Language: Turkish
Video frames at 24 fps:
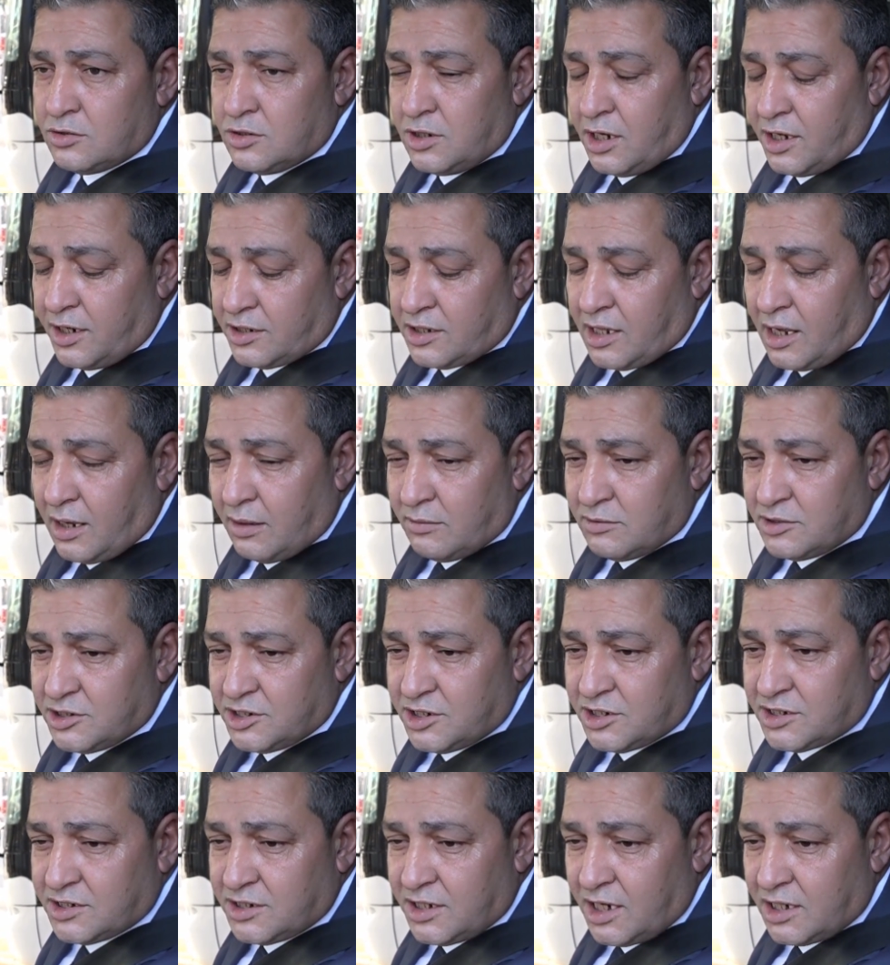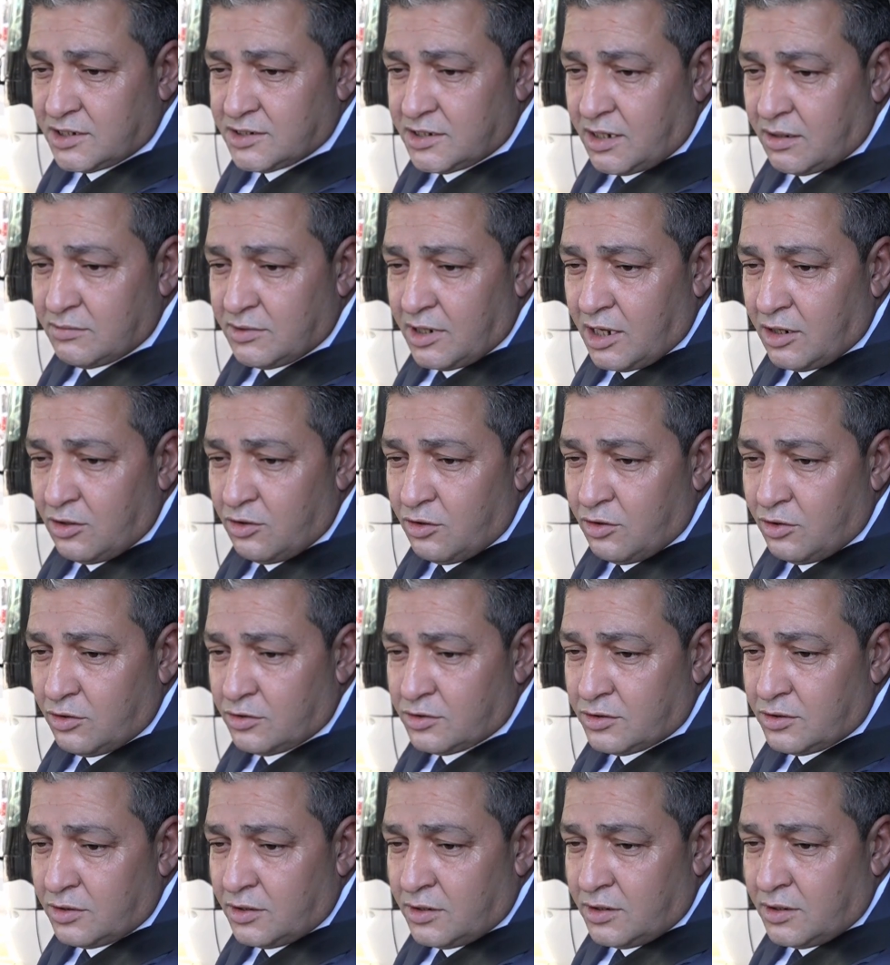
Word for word: Yani tamircisine zam geliyor.